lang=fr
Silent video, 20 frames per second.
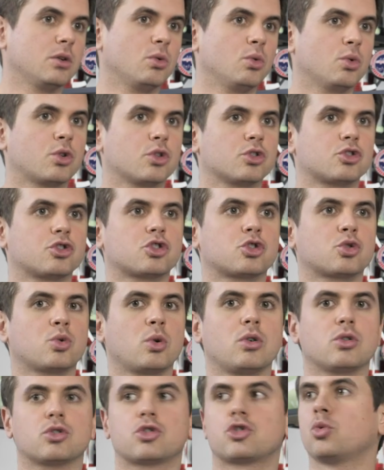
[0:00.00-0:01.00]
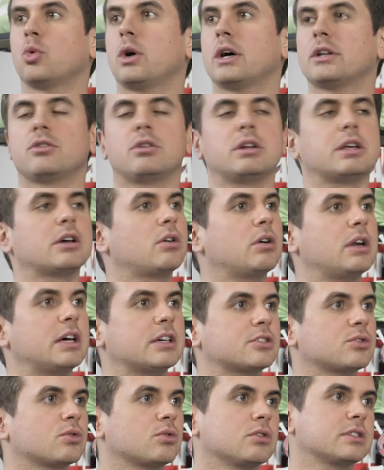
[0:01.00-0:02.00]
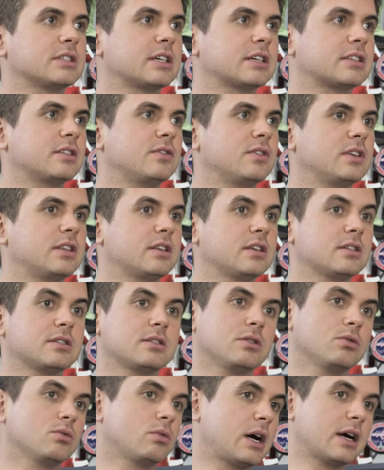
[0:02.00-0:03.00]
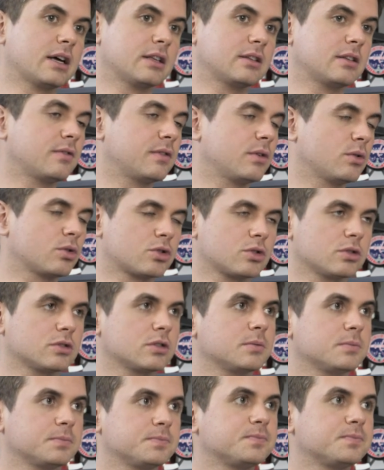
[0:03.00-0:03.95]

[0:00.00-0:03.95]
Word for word: ou que ce soit en joie dans les relations et dans les activités, sinon arrête et fais autre chose.